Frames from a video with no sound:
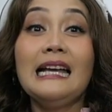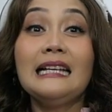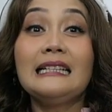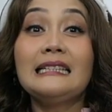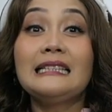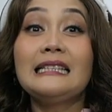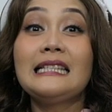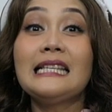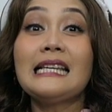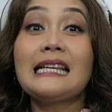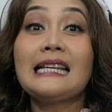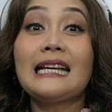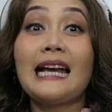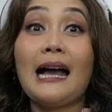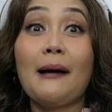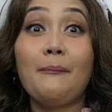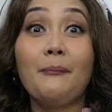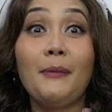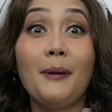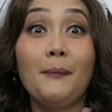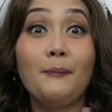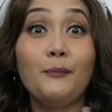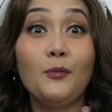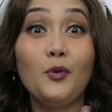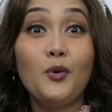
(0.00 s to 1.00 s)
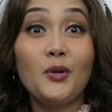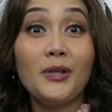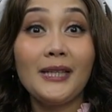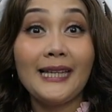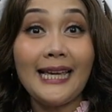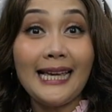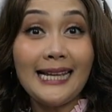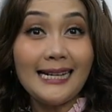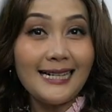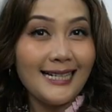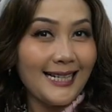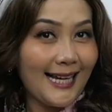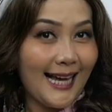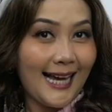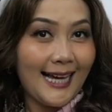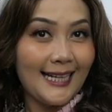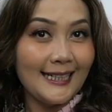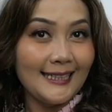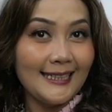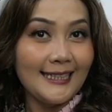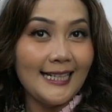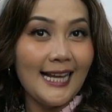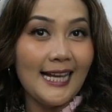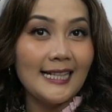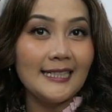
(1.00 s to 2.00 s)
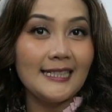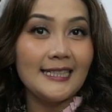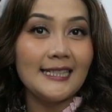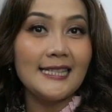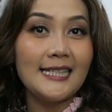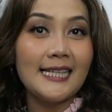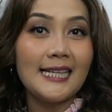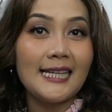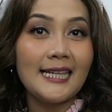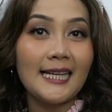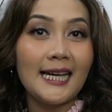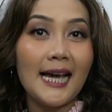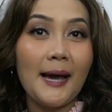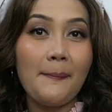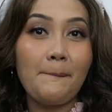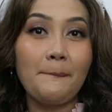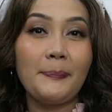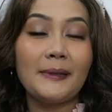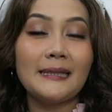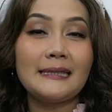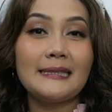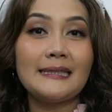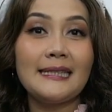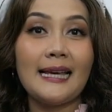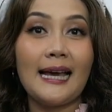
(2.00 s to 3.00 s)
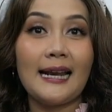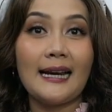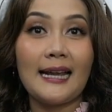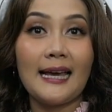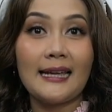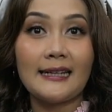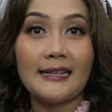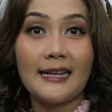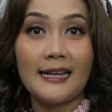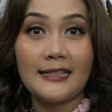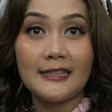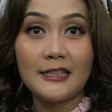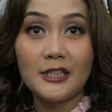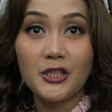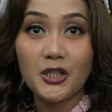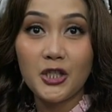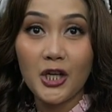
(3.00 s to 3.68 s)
jika memungkinkan dan jika perjalanan